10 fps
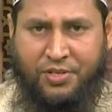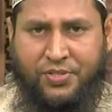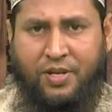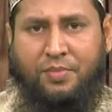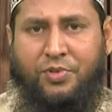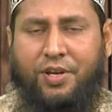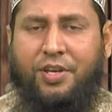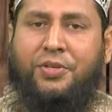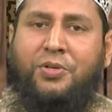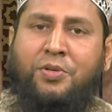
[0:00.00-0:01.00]
আসসালামু
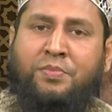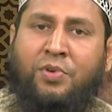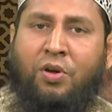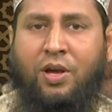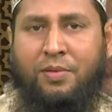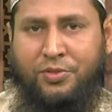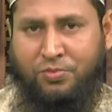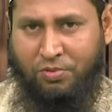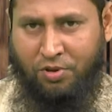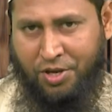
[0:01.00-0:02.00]
আলাইকুম
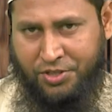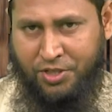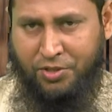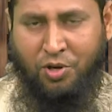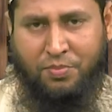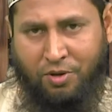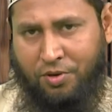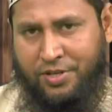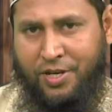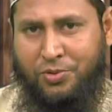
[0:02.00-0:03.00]
আরহামতুল্লাহি
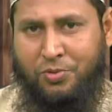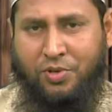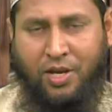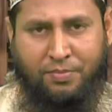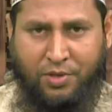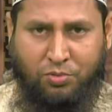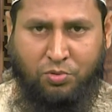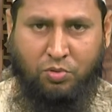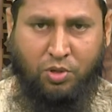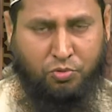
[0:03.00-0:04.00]
অবরাকাত
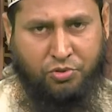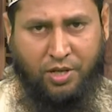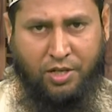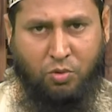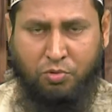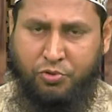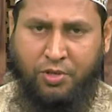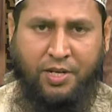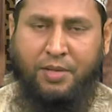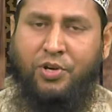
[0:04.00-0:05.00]
নাহমাদুহু অনুসাল্লি
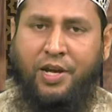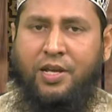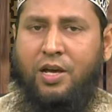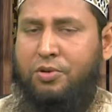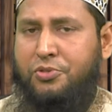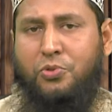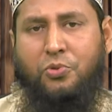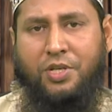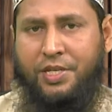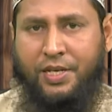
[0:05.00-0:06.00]
অনুসাল্লিম আলা
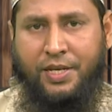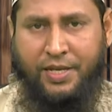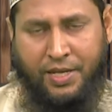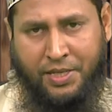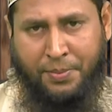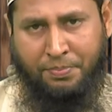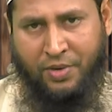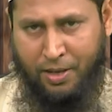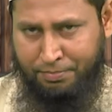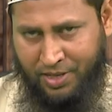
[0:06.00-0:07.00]
হিল করিম
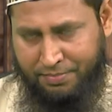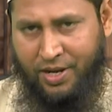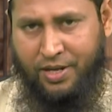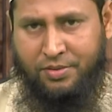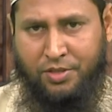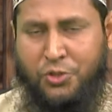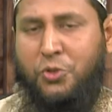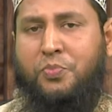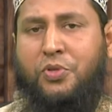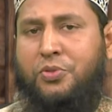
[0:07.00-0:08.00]
আম্মাবাদ
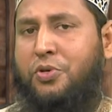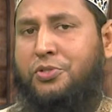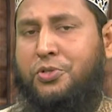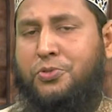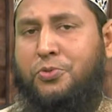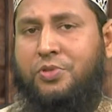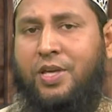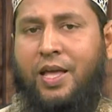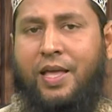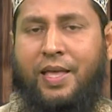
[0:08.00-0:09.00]
সুপ্রিয় দর্শক শ্রোতা